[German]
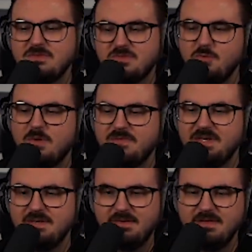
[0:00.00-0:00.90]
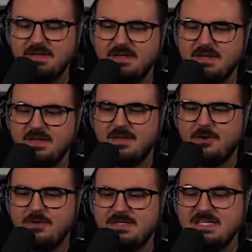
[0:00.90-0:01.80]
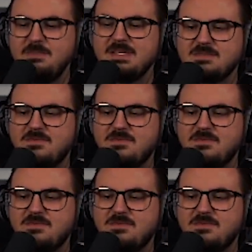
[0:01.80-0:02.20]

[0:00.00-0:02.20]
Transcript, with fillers: zu überwinden und nicht mehr so